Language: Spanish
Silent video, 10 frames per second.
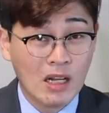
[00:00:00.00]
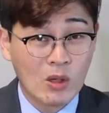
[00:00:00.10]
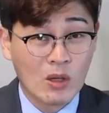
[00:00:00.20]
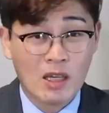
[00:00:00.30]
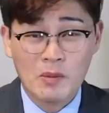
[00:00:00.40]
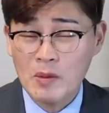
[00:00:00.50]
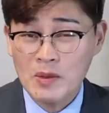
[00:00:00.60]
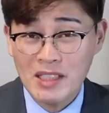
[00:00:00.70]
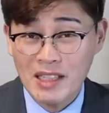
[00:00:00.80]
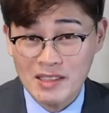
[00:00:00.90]
Lo que
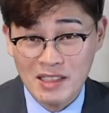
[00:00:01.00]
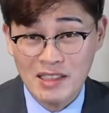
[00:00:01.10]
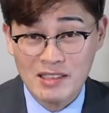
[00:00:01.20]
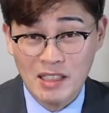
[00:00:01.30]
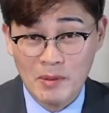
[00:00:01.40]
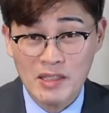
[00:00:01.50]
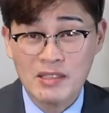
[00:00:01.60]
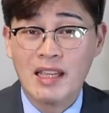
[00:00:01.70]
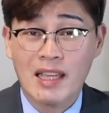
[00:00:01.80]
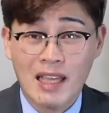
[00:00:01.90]
vamos a hacer esta
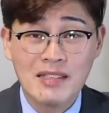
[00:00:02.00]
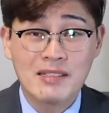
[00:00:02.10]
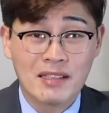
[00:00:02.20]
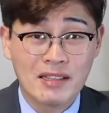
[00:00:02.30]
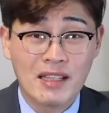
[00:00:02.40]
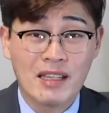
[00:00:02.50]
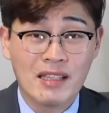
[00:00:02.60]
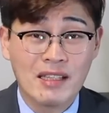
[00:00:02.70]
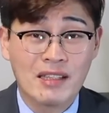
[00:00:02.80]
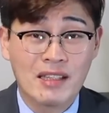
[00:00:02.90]
vez es el
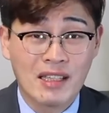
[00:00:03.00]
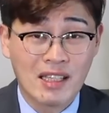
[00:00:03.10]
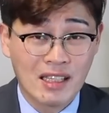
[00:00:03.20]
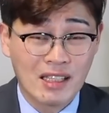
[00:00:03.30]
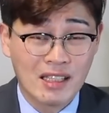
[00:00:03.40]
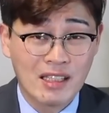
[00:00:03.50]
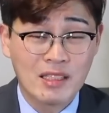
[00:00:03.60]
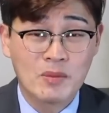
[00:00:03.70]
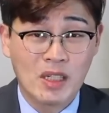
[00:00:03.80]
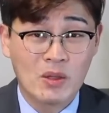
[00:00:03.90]
té de
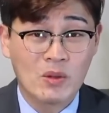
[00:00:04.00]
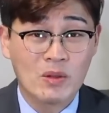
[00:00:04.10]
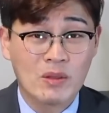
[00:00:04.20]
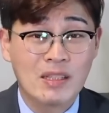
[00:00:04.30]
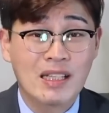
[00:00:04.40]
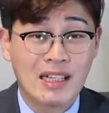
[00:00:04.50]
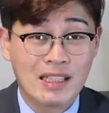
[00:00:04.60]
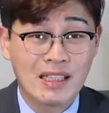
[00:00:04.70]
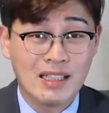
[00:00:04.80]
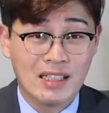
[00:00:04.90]
jengibre con
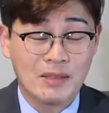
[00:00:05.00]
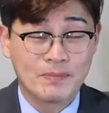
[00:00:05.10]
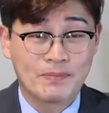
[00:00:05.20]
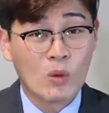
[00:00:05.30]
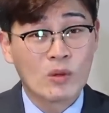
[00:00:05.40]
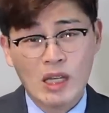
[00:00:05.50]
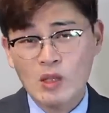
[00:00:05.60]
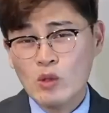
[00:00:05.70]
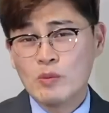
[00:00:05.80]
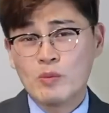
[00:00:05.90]
canela.
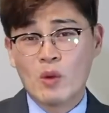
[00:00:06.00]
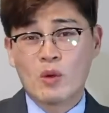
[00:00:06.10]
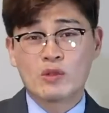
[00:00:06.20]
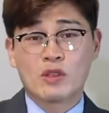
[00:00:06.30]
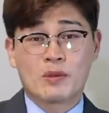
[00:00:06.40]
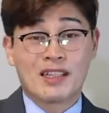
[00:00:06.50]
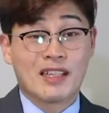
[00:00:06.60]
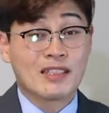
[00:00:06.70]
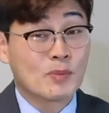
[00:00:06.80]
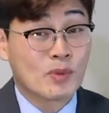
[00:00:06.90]
Contando un poco sobre
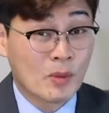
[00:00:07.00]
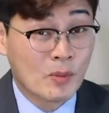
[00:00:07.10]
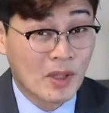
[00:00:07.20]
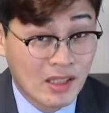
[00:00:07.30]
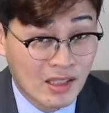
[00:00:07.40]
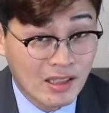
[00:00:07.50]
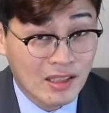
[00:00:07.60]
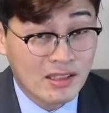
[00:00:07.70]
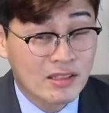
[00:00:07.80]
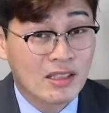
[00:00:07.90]
las
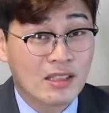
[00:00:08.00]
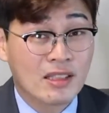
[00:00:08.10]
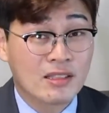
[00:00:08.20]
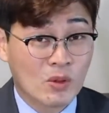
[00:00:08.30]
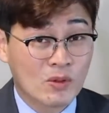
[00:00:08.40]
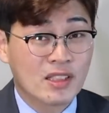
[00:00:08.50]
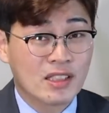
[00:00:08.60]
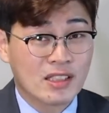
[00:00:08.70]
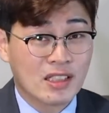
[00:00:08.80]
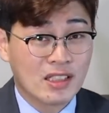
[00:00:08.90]
propiedades de estos
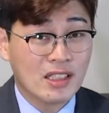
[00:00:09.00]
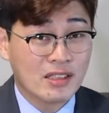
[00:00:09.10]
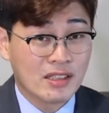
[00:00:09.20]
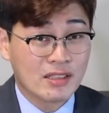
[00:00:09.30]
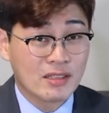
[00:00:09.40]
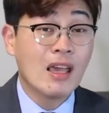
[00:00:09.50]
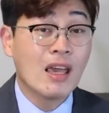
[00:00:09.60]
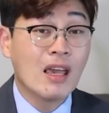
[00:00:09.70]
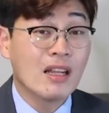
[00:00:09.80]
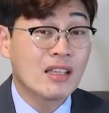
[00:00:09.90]
ingredientes,
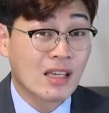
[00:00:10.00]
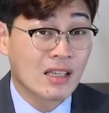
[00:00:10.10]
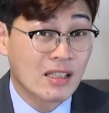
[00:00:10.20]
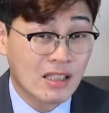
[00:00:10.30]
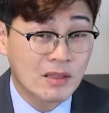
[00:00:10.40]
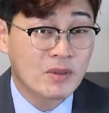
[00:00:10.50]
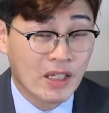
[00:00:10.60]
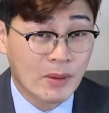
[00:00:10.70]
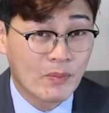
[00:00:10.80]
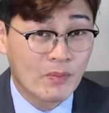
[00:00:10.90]
el
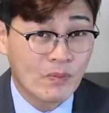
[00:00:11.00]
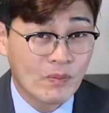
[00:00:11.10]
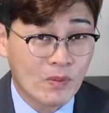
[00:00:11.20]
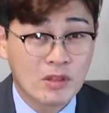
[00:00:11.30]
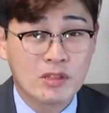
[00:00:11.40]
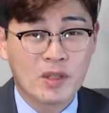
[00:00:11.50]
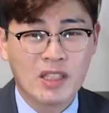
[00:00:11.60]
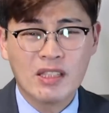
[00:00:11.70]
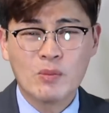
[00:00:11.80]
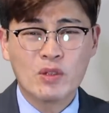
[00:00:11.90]
jengibre nos
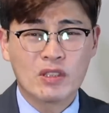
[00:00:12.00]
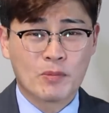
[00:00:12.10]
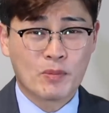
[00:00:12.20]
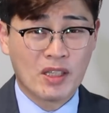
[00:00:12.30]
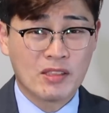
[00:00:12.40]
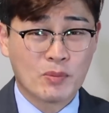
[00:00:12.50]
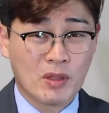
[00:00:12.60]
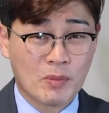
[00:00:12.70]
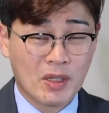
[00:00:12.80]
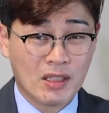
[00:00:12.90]
brinda múltiples
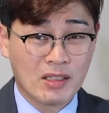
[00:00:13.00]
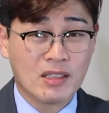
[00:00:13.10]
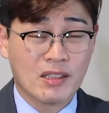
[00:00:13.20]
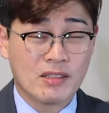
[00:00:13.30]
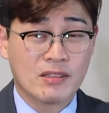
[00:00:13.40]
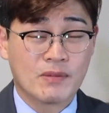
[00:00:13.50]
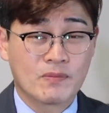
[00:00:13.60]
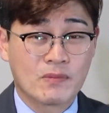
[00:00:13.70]
propiedades.